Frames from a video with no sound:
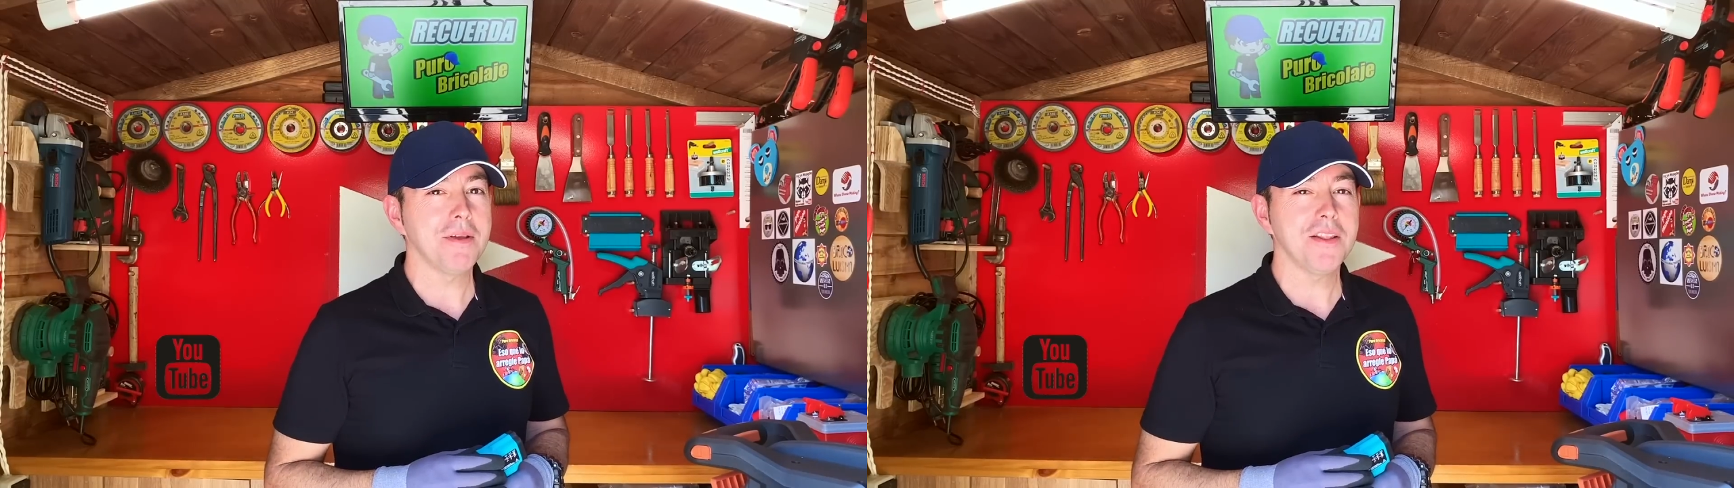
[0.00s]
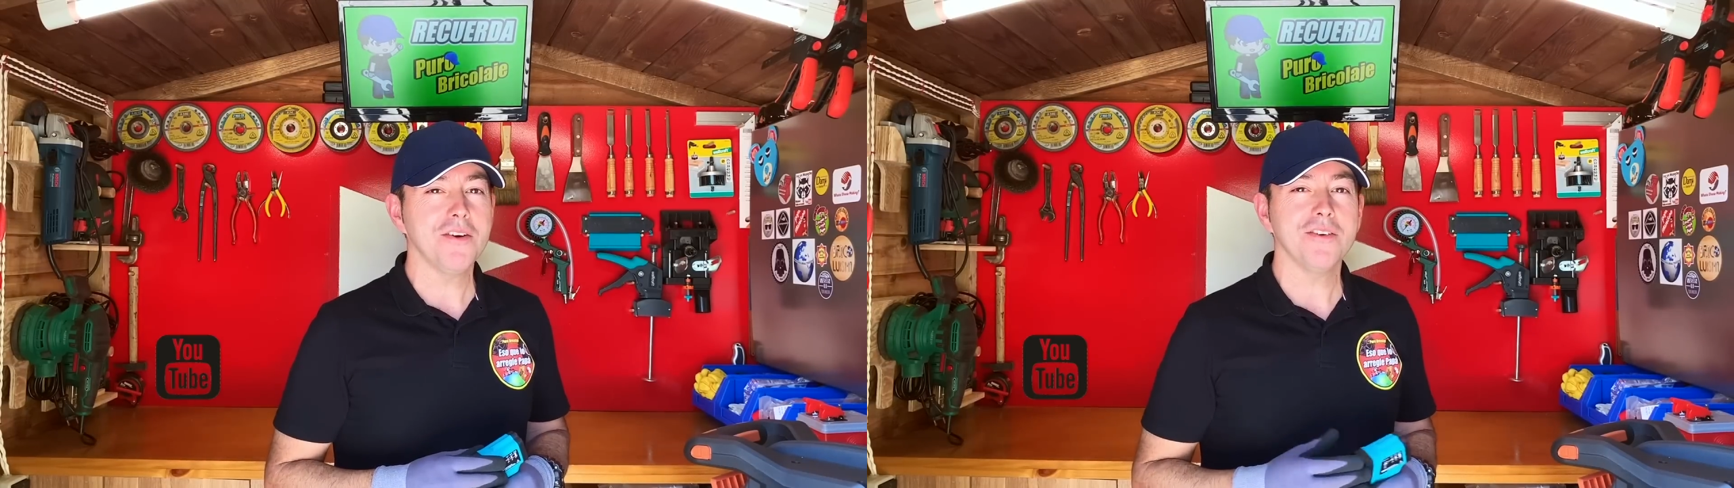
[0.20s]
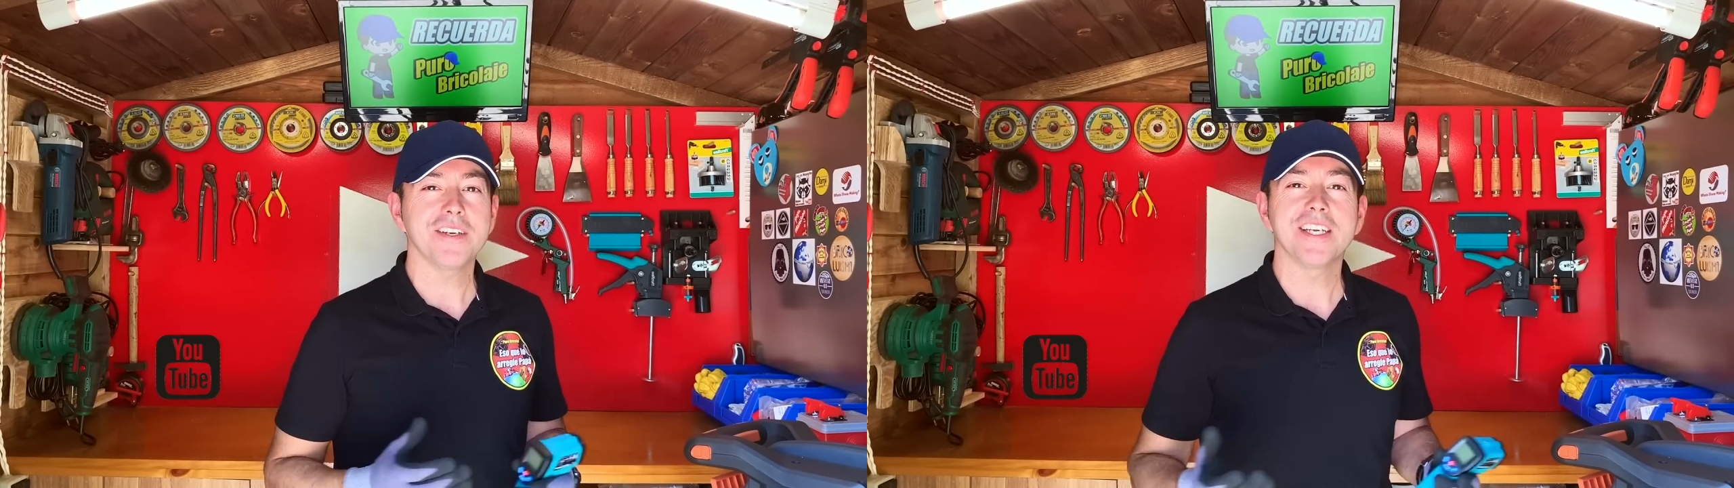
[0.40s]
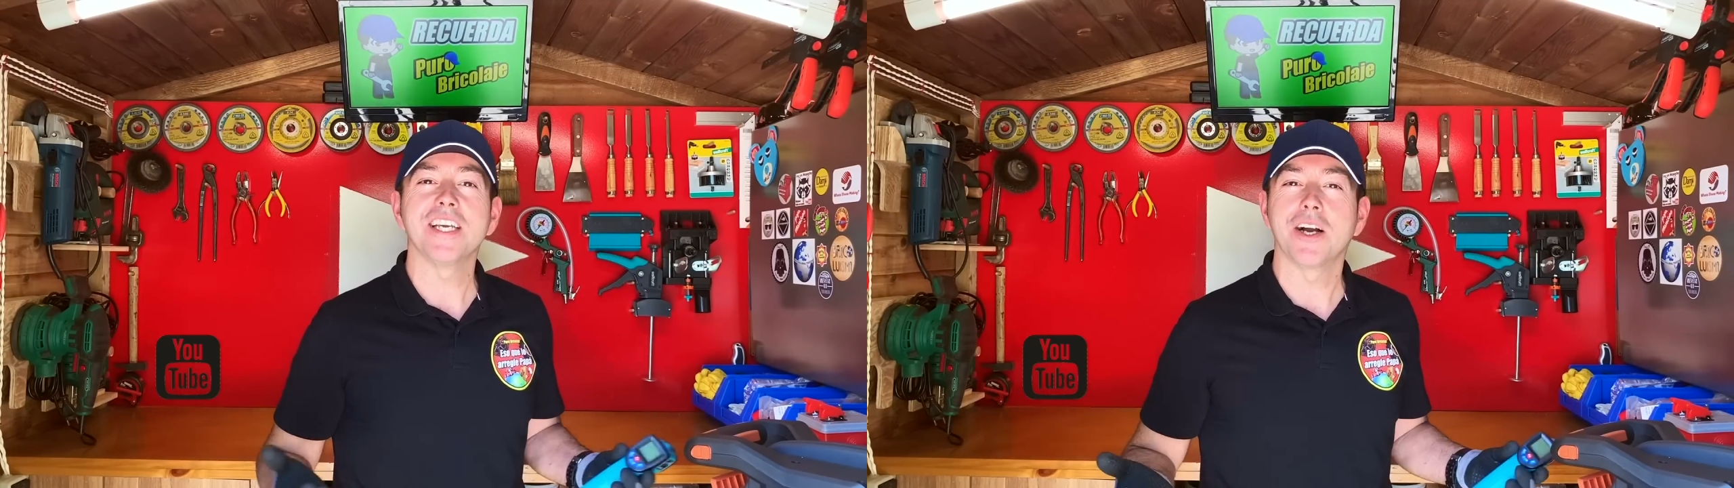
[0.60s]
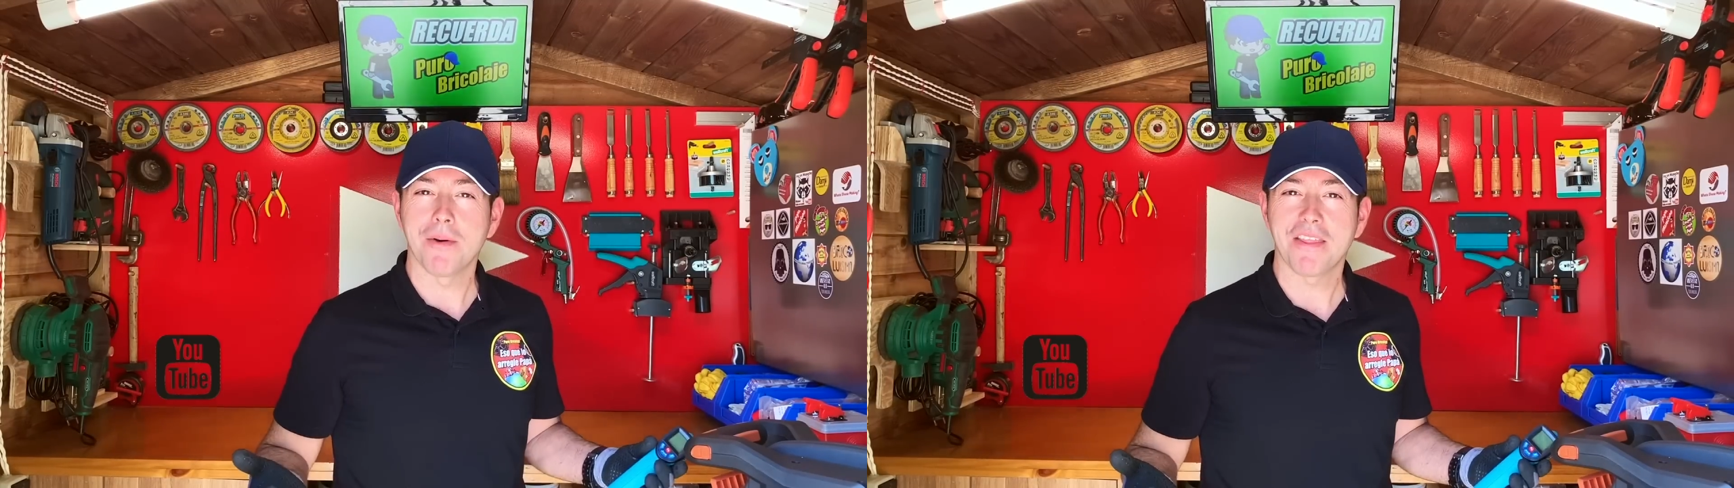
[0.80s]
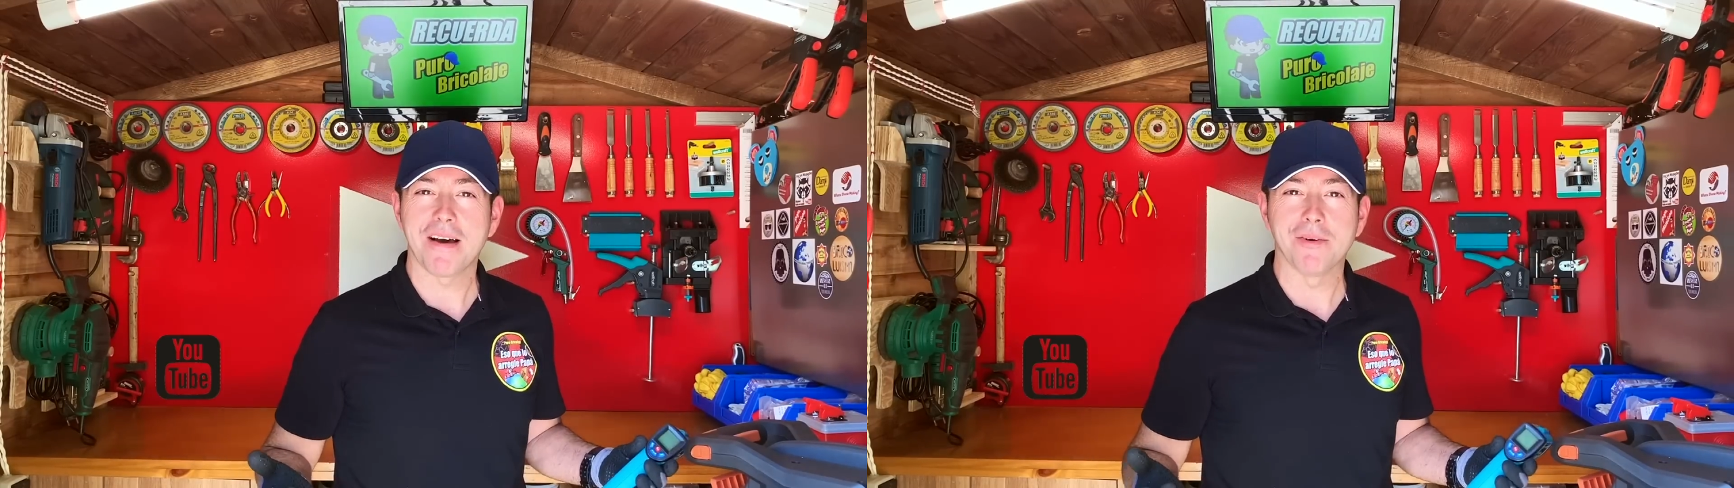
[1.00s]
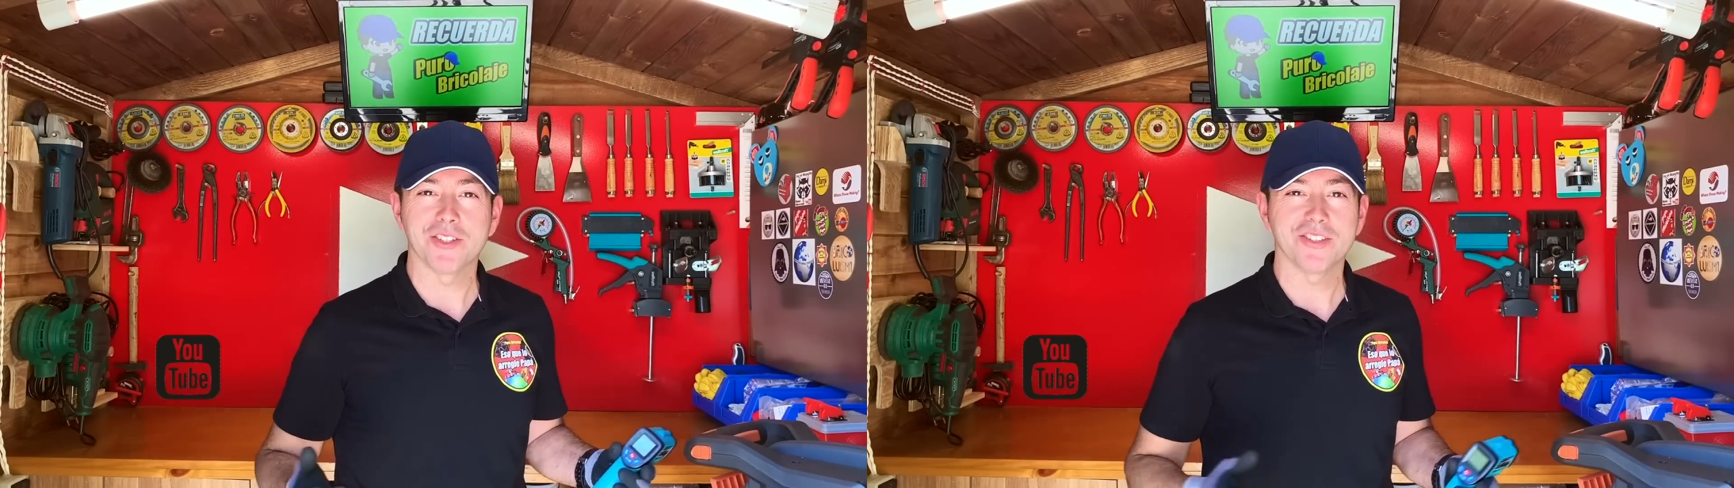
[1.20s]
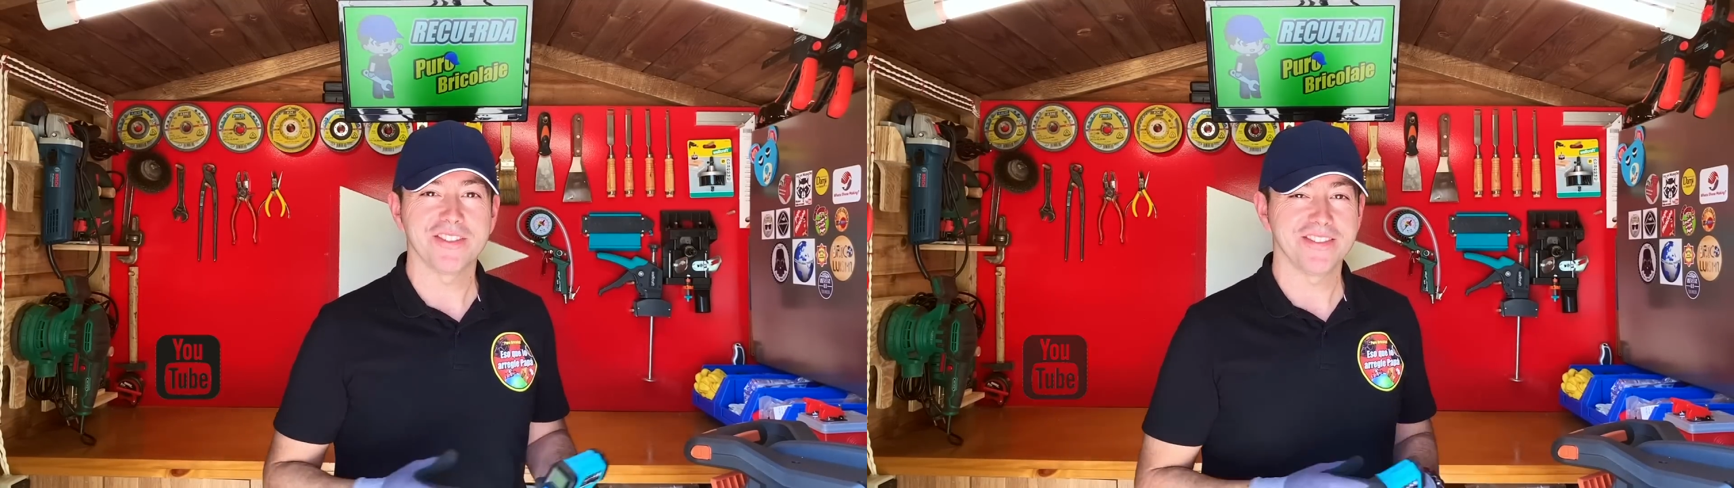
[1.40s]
vídeo y comenzamos.